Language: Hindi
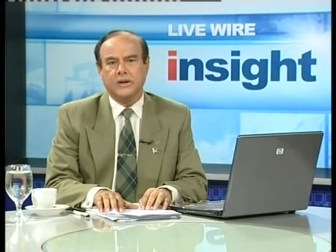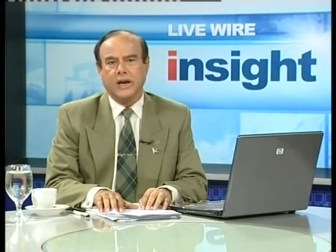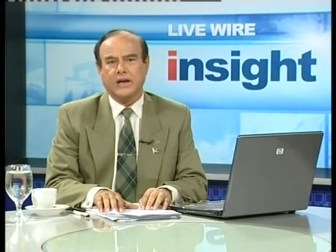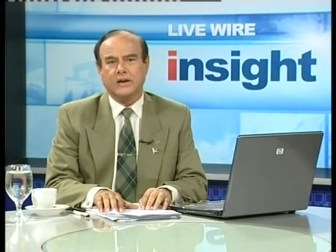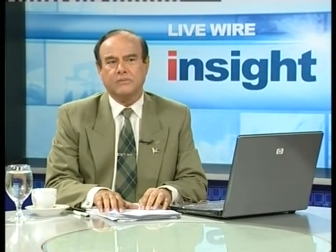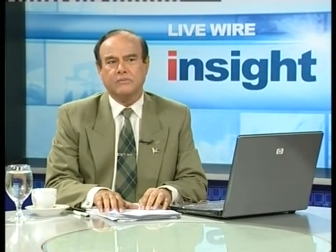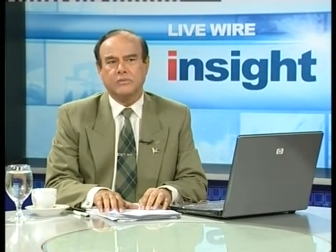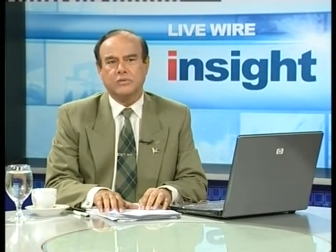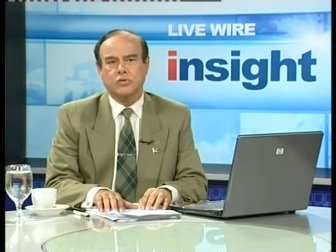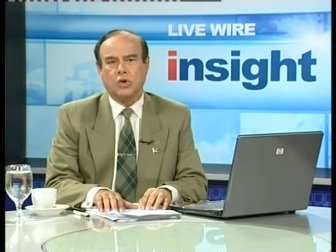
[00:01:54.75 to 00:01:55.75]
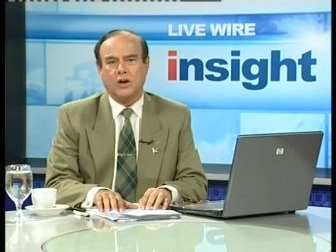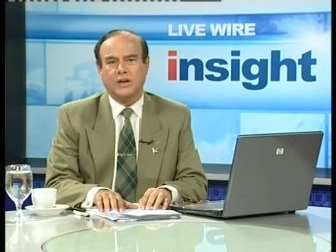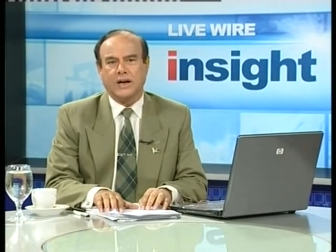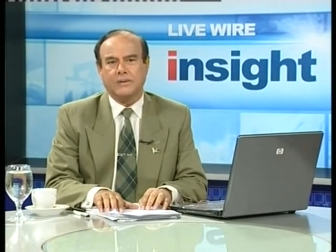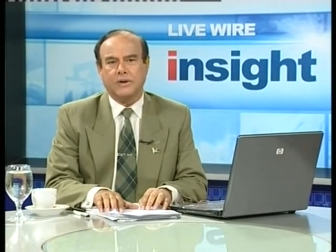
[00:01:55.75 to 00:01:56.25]
ये
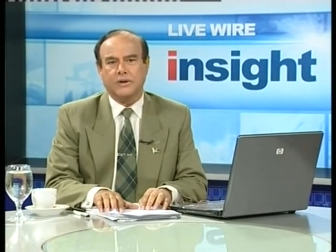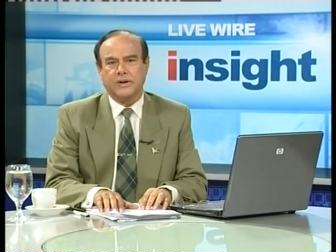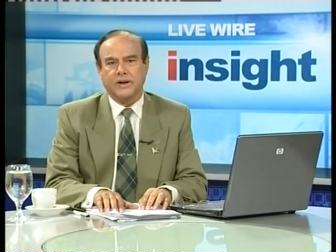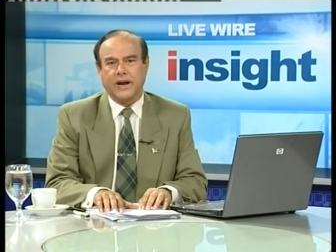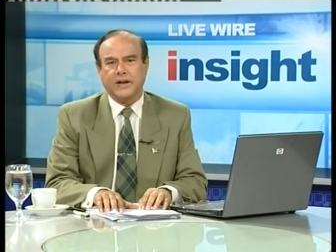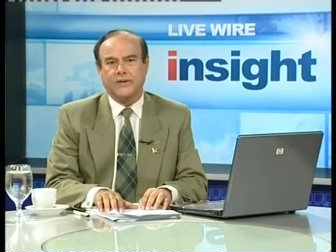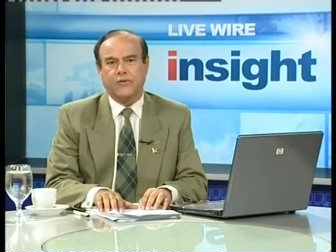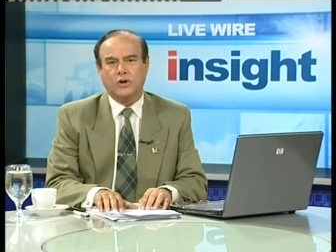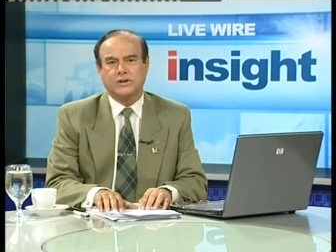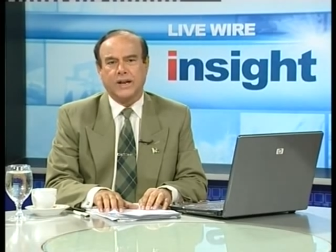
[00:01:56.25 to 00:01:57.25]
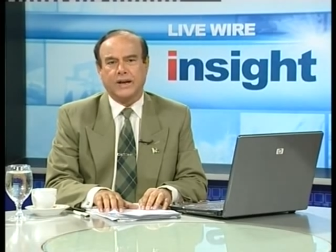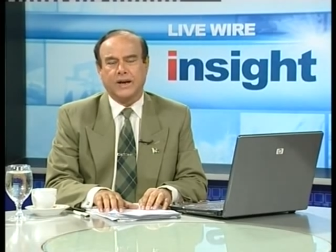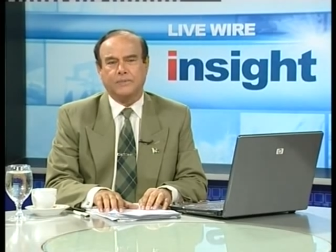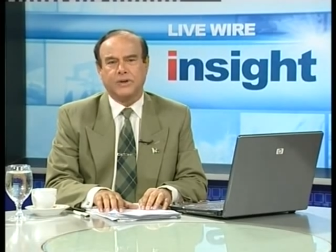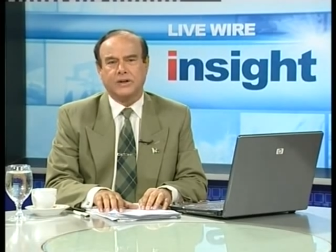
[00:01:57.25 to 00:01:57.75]
2094 से
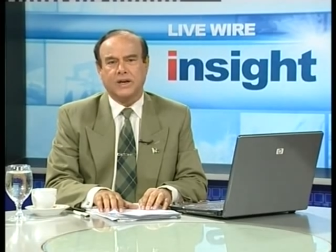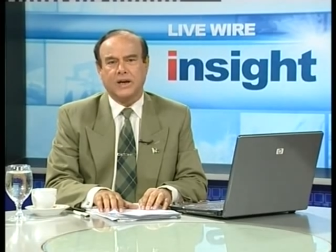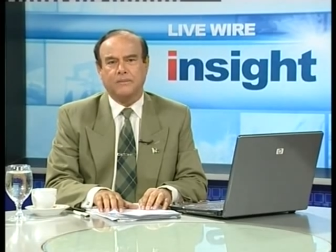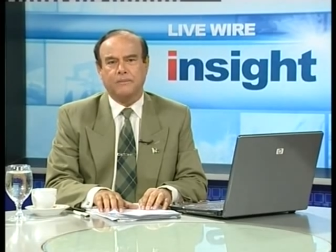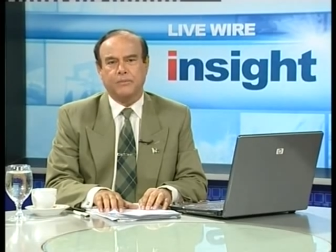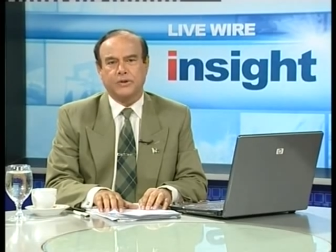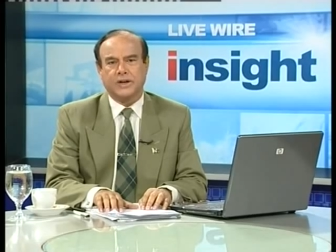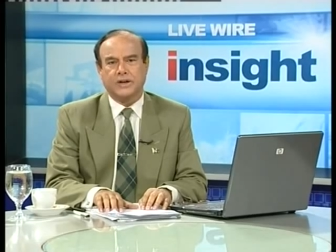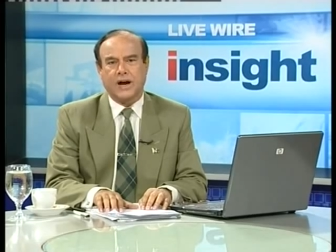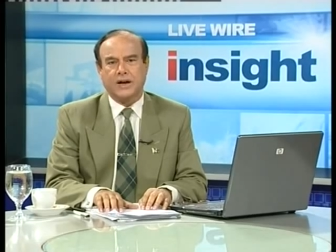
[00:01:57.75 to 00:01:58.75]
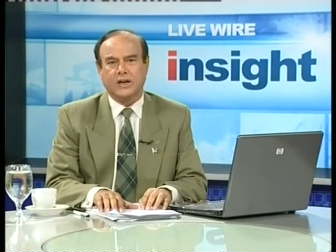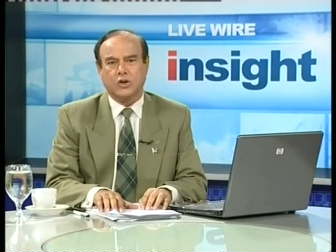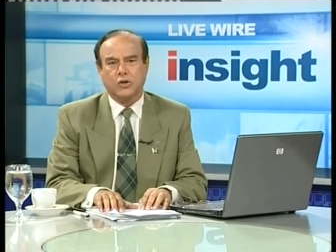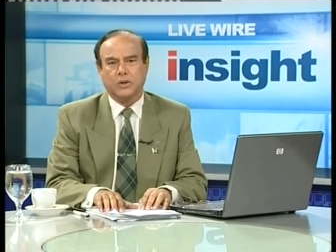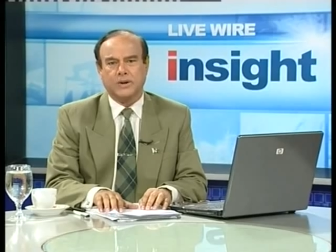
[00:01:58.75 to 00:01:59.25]
लेकर अब तक ये प्रोजेक्ट आगे
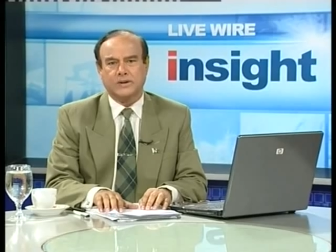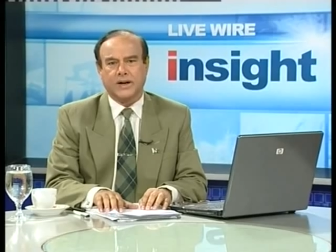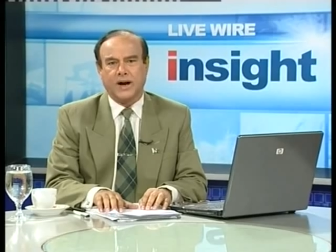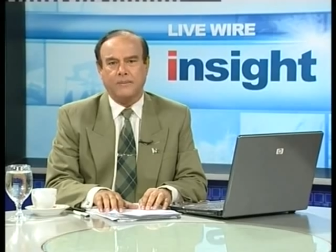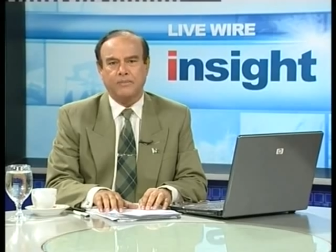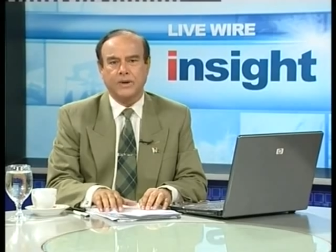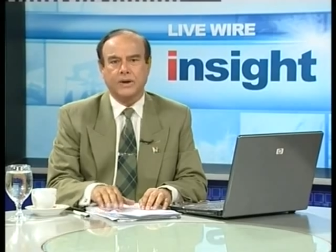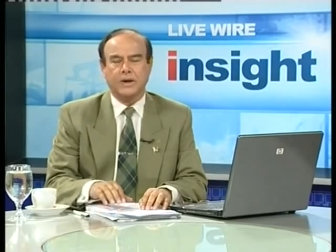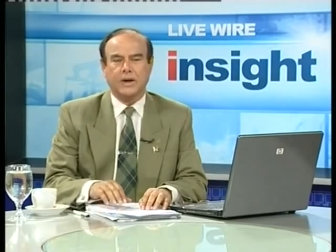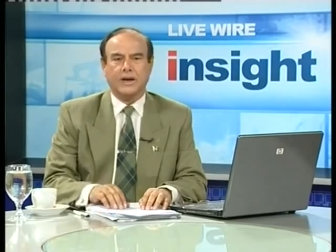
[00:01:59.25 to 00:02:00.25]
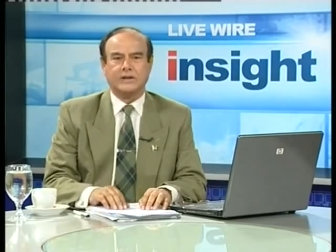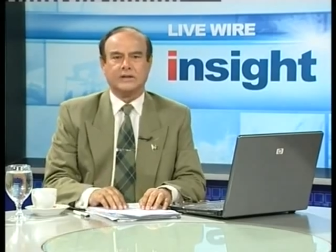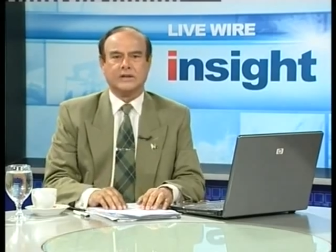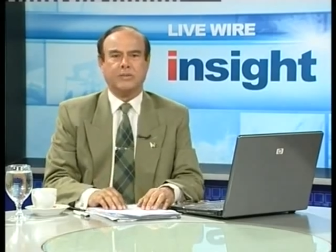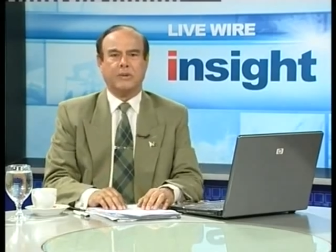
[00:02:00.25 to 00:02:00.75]
क्यों नहीं बढ़ सका इस
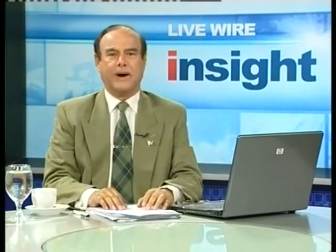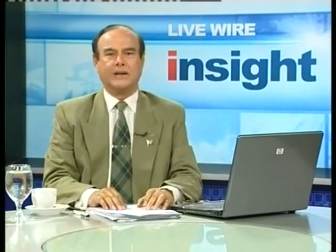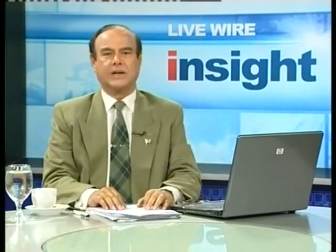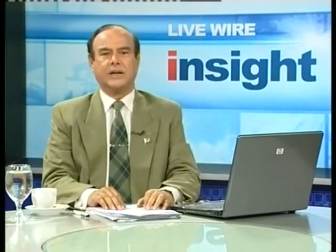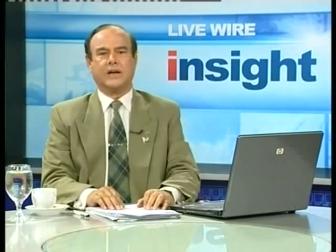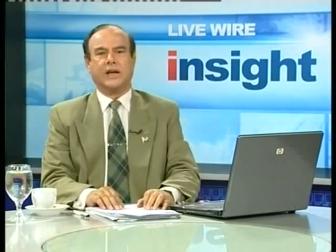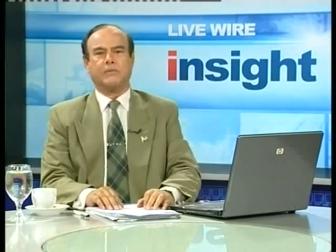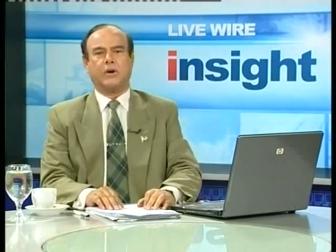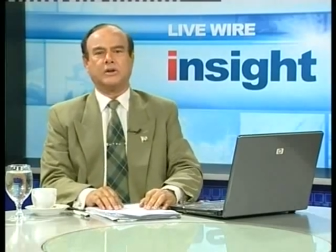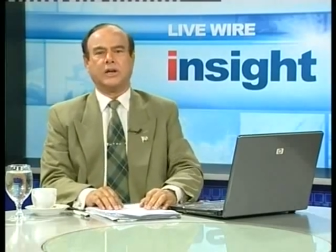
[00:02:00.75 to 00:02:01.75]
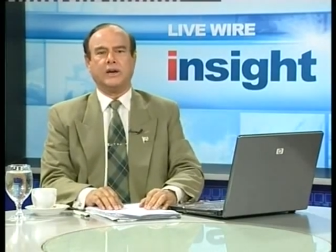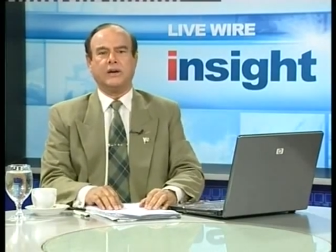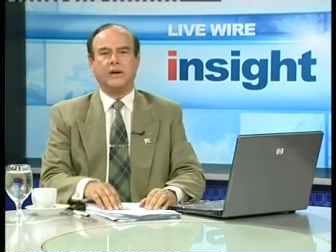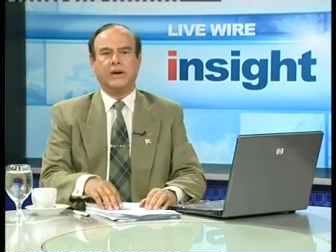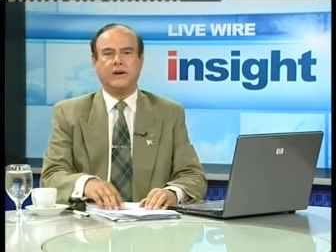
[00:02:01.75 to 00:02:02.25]
सिलसिले में बात करने के लिए एक बहुत ही
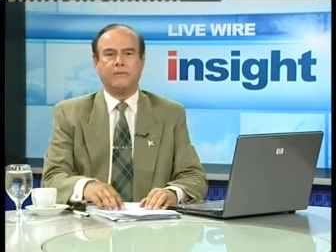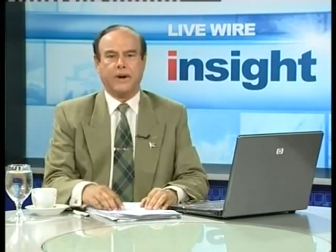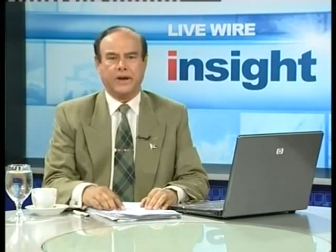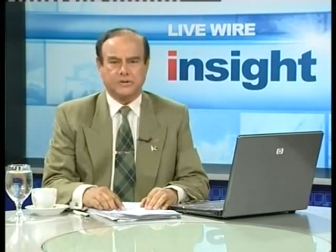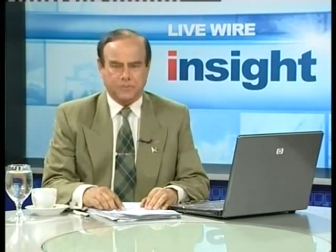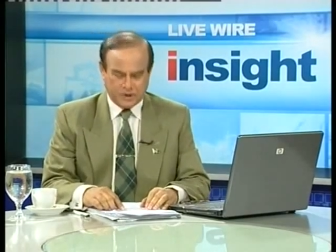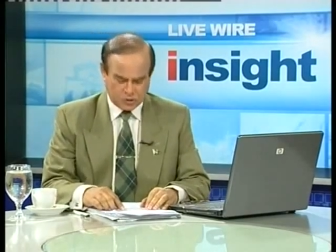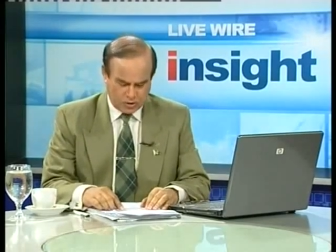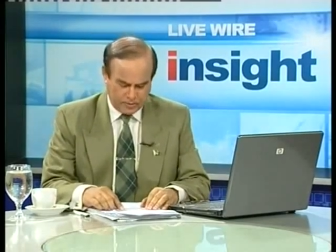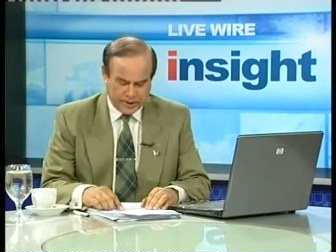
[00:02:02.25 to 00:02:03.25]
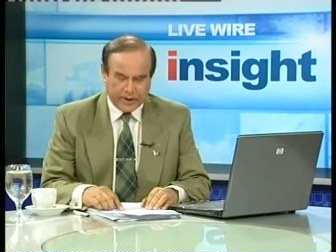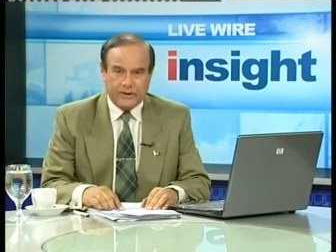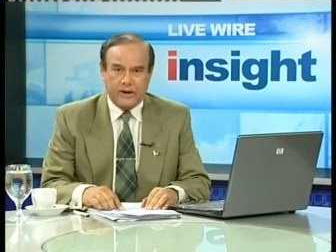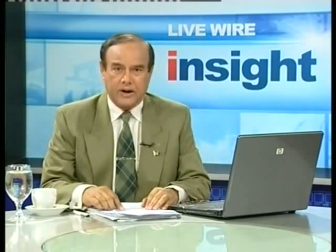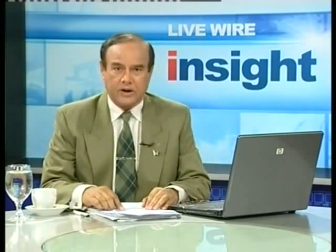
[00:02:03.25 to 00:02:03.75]
बड़े एक्सपर्ट्स को मैंने
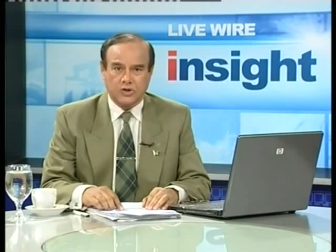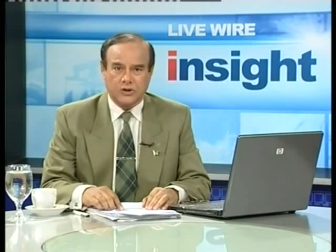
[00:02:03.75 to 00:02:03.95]
जो इस